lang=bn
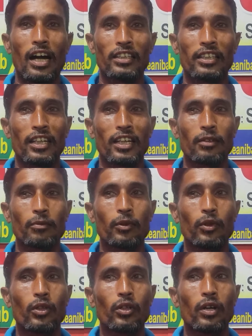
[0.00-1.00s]
আশা
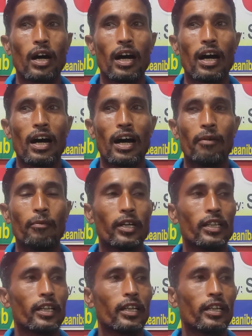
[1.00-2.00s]
রাখবো
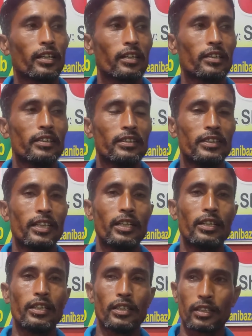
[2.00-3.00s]
আমাদের
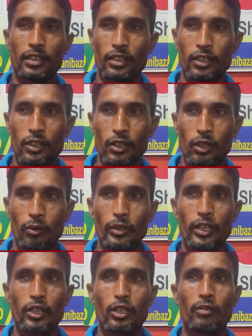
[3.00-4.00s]
যেই
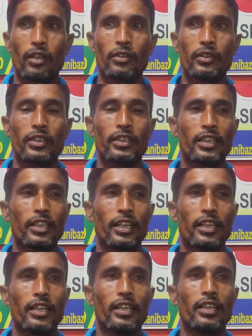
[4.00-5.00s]
কমিটির সভাপতি
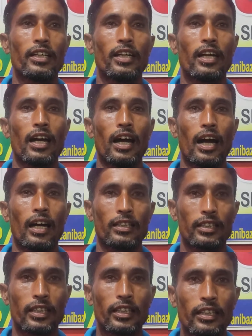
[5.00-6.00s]
সেক্রেটারি
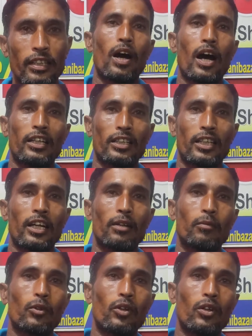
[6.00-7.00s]
আসেন আশা
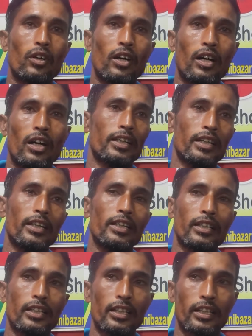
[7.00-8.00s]
রাখব এই
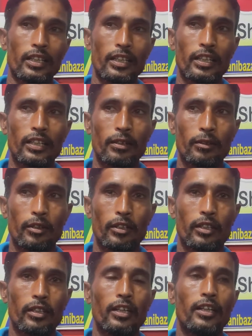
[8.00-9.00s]
ক্রিকেটের
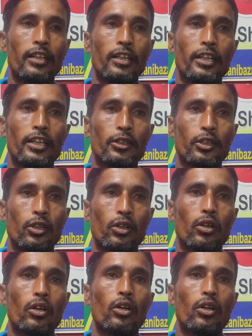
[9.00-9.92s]
লিগ সহ